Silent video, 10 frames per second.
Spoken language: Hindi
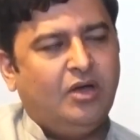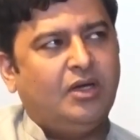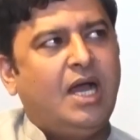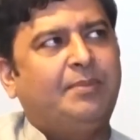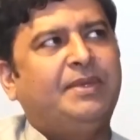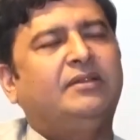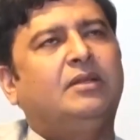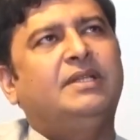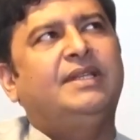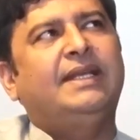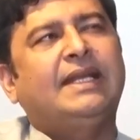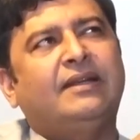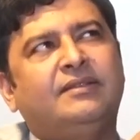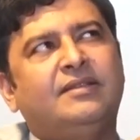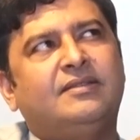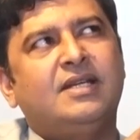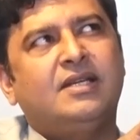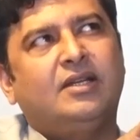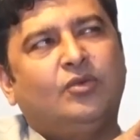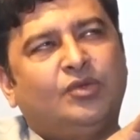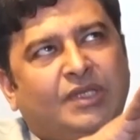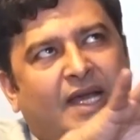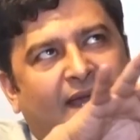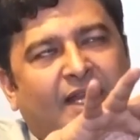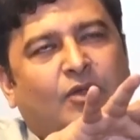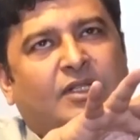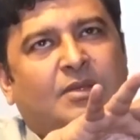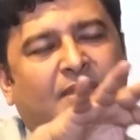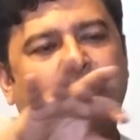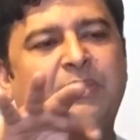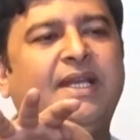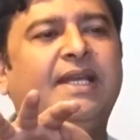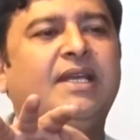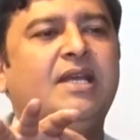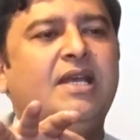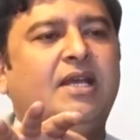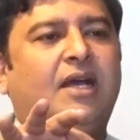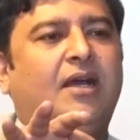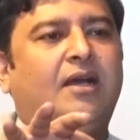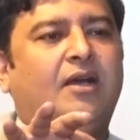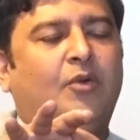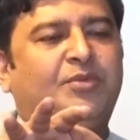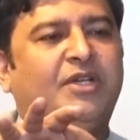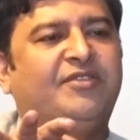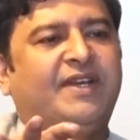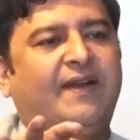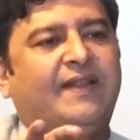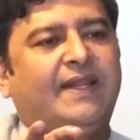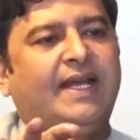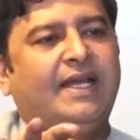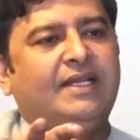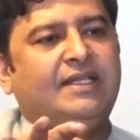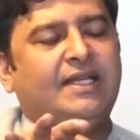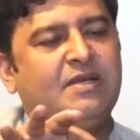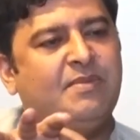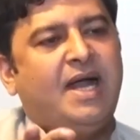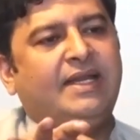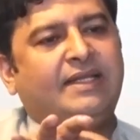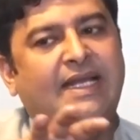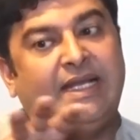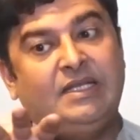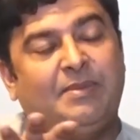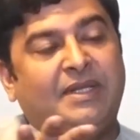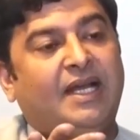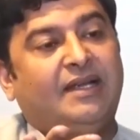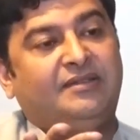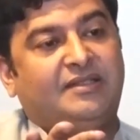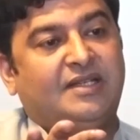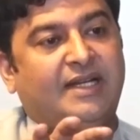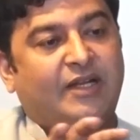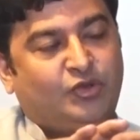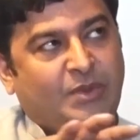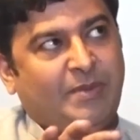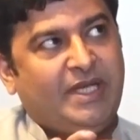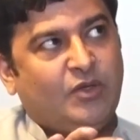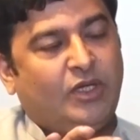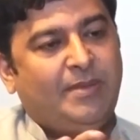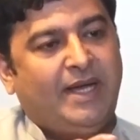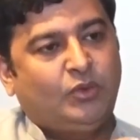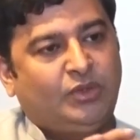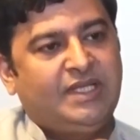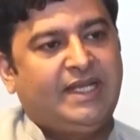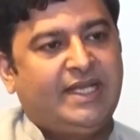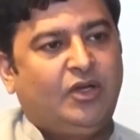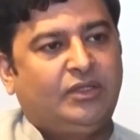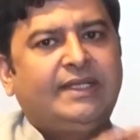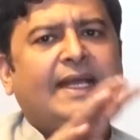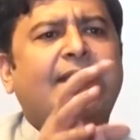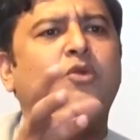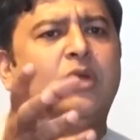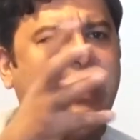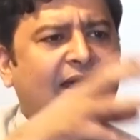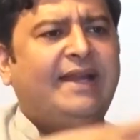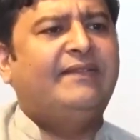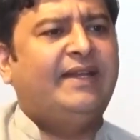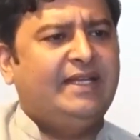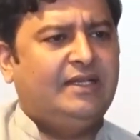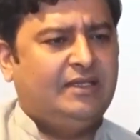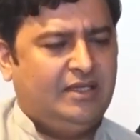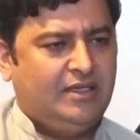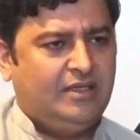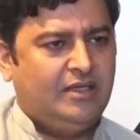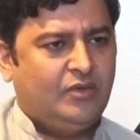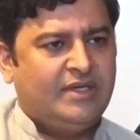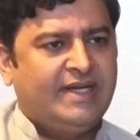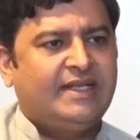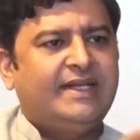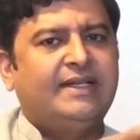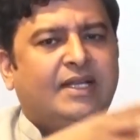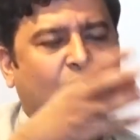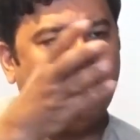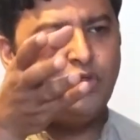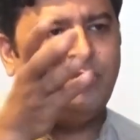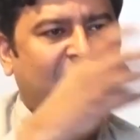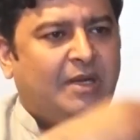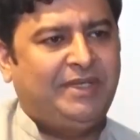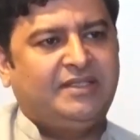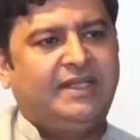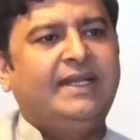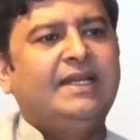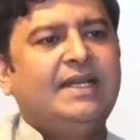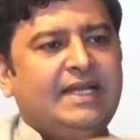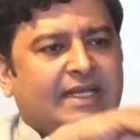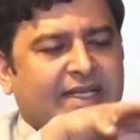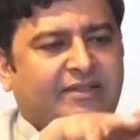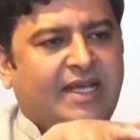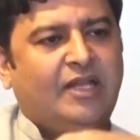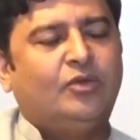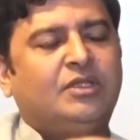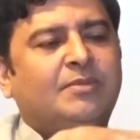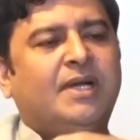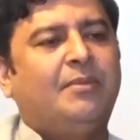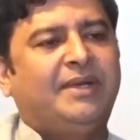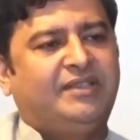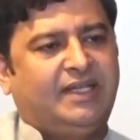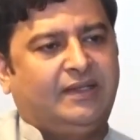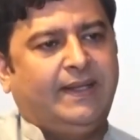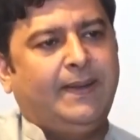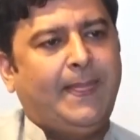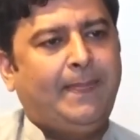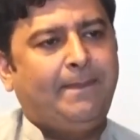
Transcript: और आप क्या समझते हैं कि कंसिस्टेंट उसका एल्गोरिदम कब ये ऑब्जर्व कर लेता है या ये मान लेता है कि ये बंदा कंसिस्टेंट है उसमें महीनों की बात होती है क्या होता है ताकि जो नए आने वाले कंटेंट क्रिएटर हैं उनको भी ज़रा पता चले कि इसका एल्गोरिदम काम कैसे करता है